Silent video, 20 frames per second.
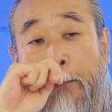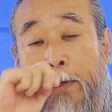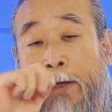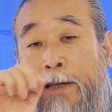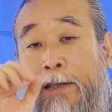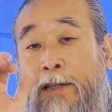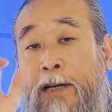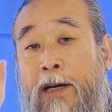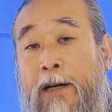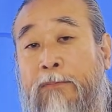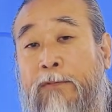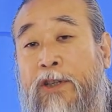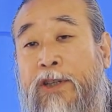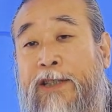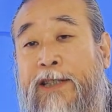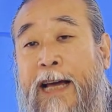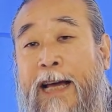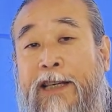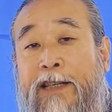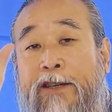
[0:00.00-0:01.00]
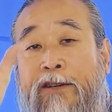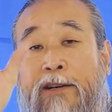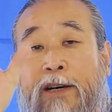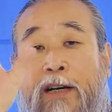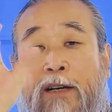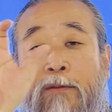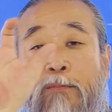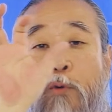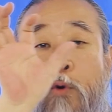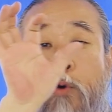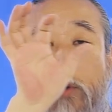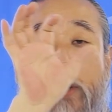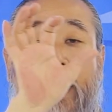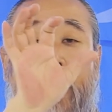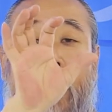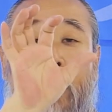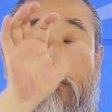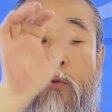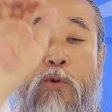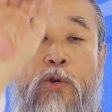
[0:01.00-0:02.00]
이 사람들이 자기 역할을 모내
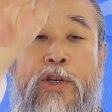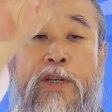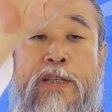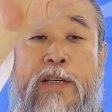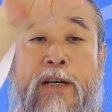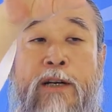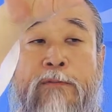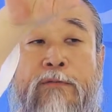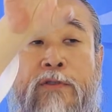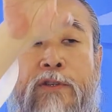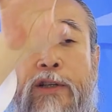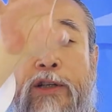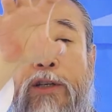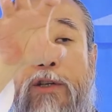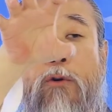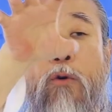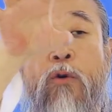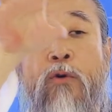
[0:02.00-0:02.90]
갖고 이 사람들이